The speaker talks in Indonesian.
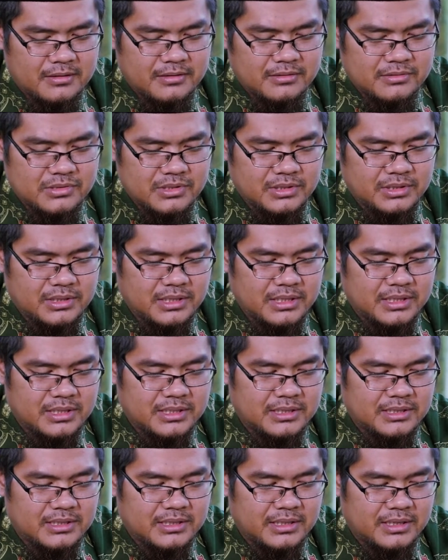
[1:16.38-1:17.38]
Jadi
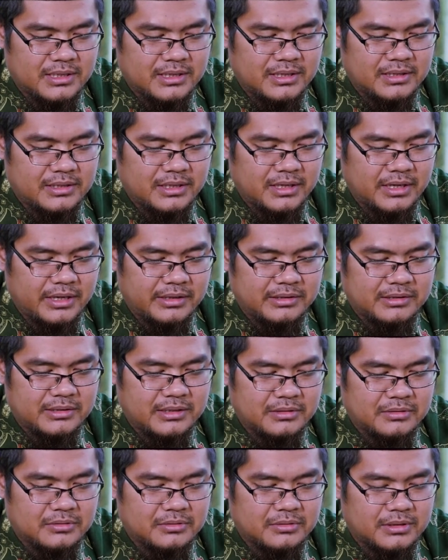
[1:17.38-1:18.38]
di ayat al
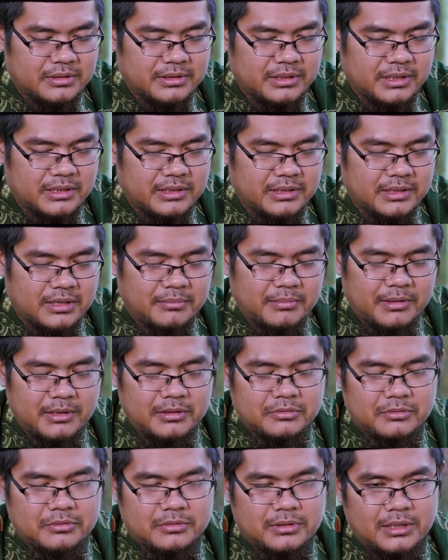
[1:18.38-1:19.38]
di dalam
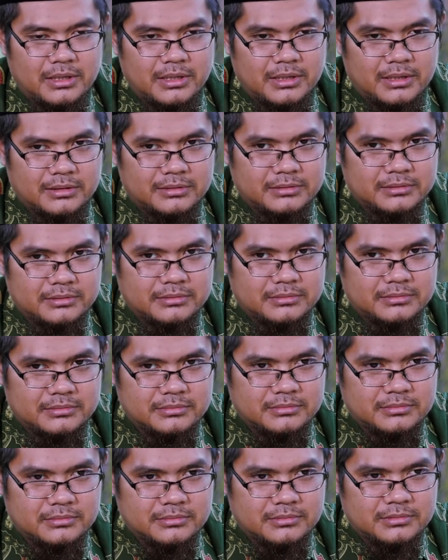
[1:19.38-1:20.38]
Al-Qur'an
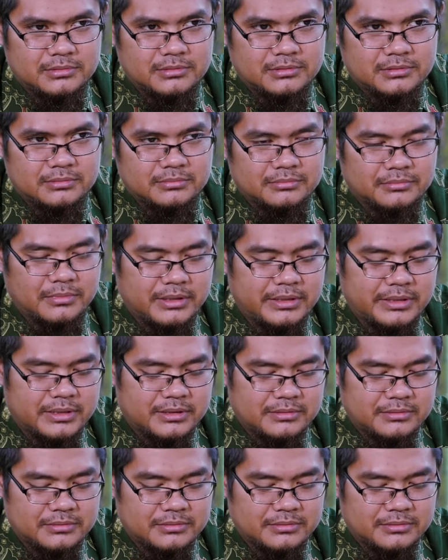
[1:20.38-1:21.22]
banyak